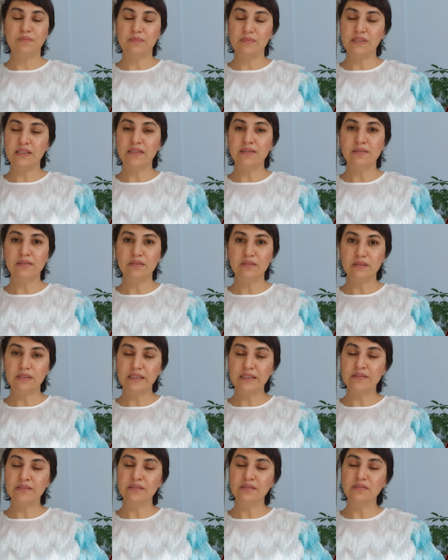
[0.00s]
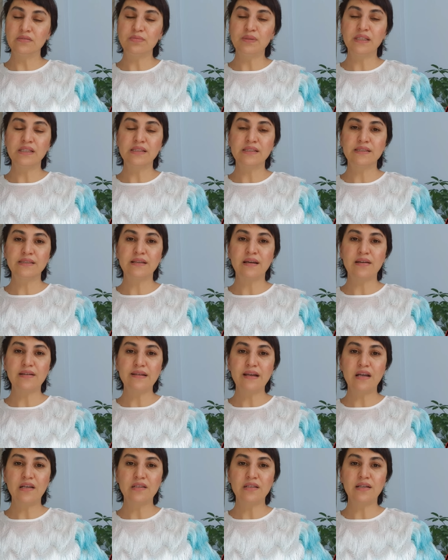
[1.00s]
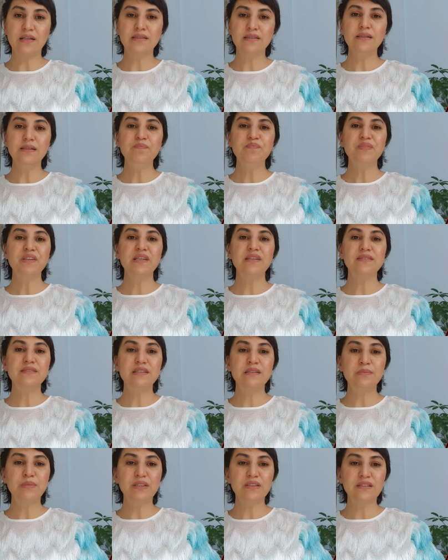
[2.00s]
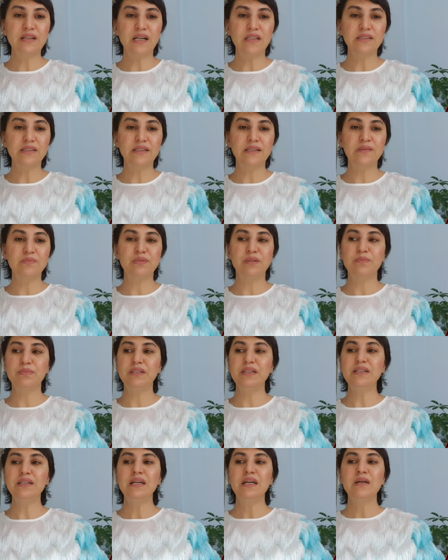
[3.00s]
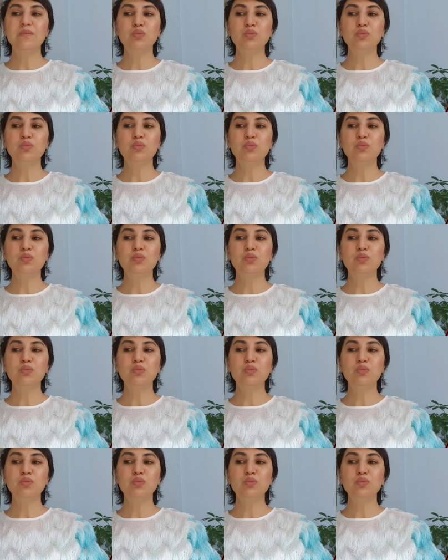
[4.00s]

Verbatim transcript: yanıl, yanıltmalarından kaynaklı yatırım hataları yapabilir.